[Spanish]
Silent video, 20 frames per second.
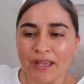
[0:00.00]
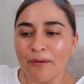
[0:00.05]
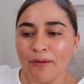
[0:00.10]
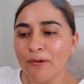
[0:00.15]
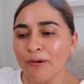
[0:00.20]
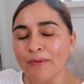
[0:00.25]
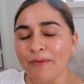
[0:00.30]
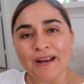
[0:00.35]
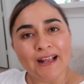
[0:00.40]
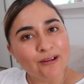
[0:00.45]
Voy a
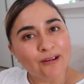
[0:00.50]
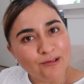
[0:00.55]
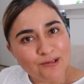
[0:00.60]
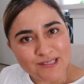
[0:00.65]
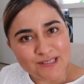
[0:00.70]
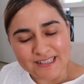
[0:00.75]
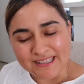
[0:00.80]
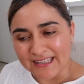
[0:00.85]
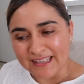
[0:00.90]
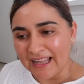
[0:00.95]
volver a
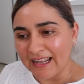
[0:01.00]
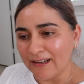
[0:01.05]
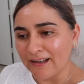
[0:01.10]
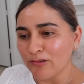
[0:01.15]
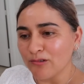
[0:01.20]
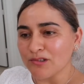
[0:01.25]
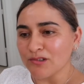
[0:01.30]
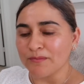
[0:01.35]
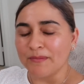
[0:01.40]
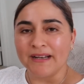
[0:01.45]
cocinar
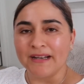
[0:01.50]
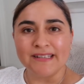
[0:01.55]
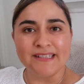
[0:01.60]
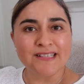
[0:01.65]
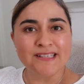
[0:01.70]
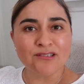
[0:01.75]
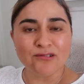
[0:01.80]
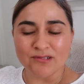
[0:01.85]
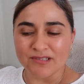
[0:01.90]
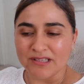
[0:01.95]
los
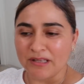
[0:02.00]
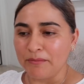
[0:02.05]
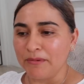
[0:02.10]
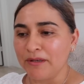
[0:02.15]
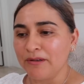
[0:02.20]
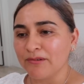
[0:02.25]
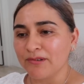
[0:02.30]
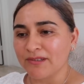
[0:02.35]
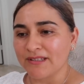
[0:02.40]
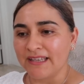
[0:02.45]
mariscos,
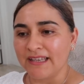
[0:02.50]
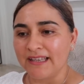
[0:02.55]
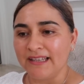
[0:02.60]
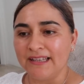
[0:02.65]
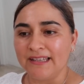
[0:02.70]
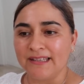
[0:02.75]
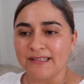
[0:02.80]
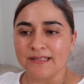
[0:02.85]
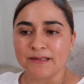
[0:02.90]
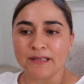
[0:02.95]
amigos, que
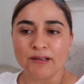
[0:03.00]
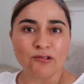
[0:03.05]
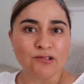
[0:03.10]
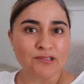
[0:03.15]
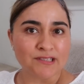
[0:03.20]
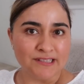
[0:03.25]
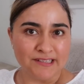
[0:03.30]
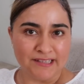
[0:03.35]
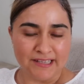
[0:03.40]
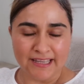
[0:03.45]
les
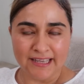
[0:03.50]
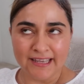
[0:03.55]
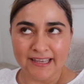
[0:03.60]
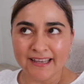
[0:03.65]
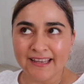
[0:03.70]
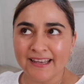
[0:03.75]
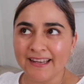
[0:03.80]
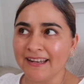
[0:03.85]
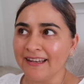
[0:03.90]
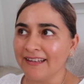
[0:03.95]

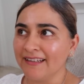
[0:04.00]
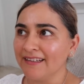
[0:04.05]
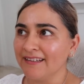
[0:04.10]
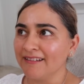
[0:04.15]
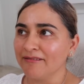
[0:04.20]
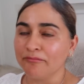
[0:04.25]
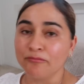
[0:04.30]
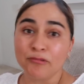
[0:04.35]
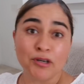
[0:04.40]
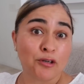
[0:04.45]
cociné
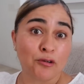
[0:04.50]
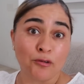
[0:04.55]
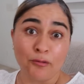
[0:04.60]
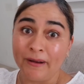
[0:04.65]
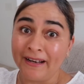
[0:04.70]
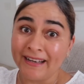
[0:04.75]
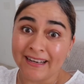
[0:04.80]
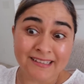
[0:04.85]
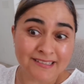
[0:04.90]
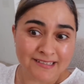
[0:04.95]
en... Bueno, no
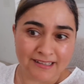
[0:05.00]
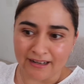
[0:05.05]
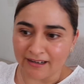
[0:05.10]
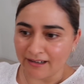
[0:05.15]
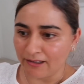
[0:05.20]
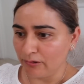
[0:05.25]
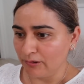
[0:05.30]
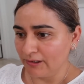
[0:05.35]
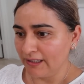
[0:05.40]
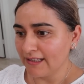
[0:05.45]
válgase la
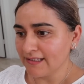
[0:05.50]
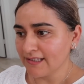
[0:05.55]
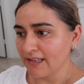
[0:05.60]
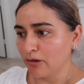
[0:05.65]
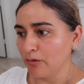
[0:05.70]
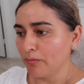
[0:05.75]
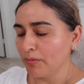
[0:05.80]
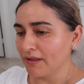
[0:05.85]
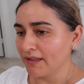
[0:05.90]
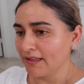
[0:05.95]
redundancia,
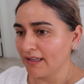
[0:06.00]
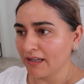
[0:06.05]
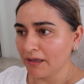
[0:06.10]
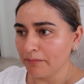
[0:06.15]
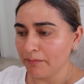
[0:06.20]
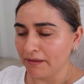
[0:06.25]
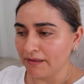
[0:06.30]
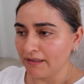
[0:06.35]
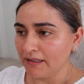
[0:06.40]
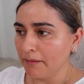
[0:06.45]
¿no? Porque ya
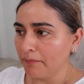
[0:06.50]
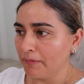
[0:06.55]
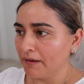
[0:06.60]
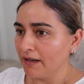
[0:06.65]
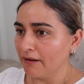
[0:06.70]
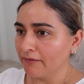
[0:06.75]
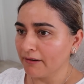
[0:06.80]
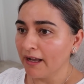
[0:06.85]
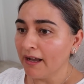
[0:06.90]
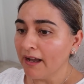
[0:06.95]
repetí la
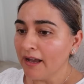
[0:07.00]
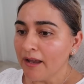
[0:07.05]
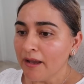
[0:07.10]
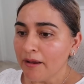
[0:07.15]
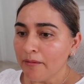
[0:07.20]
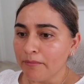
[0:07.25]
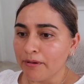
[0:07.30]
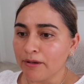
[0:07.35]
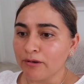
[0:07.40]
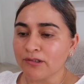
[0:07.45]
palabra.
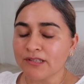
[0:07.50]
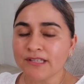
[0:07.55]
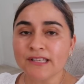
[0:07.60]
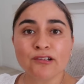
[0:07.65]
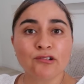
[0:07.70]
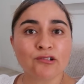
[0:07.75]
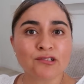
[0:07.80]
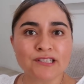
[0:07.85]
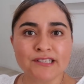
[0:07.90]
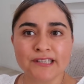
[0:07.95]
Pero
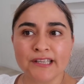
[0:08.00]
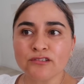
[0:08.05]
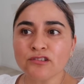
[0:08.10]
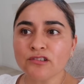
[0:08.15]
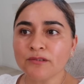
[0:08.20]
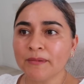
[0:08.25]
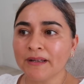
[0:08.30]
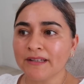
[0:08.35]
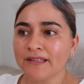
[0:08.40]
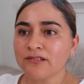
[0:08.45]
sí, cociné
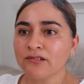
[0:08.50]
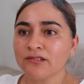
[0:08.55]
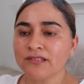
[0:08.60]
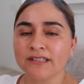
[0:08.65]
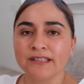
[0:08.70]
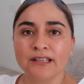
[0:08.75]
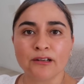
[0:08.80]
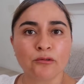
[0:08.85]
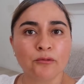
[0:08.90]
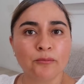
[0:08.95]
esos mariscos
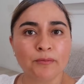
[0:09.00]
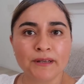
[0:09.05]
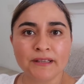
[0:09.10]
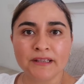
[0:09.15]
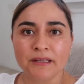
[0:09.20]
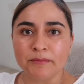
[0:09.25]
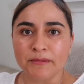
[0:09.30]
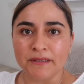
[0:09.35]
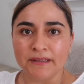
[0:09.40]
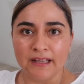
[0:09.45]
en el cumple
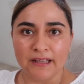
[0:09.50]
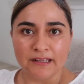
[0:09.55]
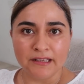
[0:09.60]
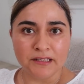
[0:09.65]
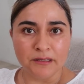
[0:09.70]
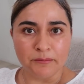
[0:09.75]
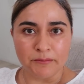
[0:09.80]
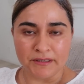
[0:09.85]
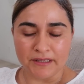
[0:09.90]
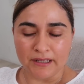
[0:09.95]
de mi Dani
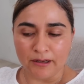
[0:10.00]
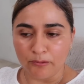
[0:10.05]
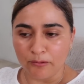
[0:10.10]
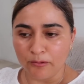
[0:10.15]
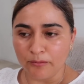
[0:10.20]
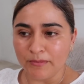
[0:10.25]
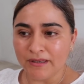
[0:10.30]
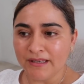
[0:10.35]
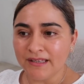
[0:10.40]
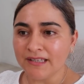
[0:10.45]
y de mi
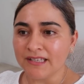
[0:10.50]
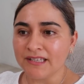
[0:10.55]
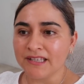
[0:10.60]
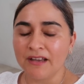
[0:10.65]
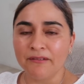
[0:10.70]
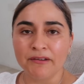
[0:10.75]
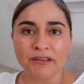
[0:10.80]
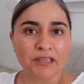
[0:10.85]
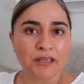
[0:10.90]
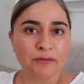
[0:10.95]
Naomi. Y
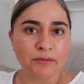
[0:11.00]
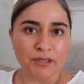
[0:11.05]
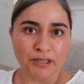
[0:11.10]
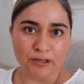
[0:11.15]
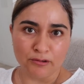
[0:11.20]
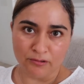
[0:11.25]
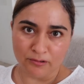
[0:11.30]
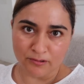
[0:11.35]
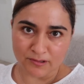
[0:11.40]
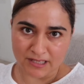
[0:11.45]
ya ven que
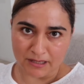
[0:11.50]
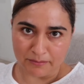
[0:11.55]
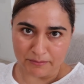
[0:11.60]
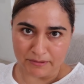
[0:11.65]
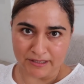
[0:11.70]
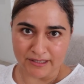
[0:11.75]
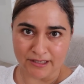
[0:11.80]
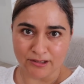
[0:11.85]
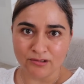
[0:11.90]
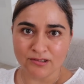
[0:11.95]
vinieron los
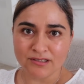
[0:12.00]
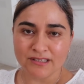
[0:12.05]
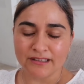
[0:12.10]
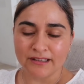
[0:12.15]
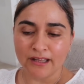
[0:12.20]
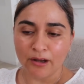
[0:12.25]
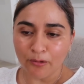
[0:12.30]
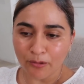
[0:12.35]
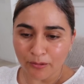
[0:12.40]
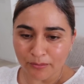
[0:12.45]
amiguitos de
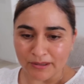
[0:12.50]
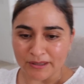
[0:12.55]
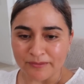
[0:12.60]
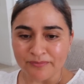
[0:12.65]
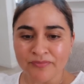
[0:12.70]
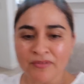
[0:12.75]
Naomi.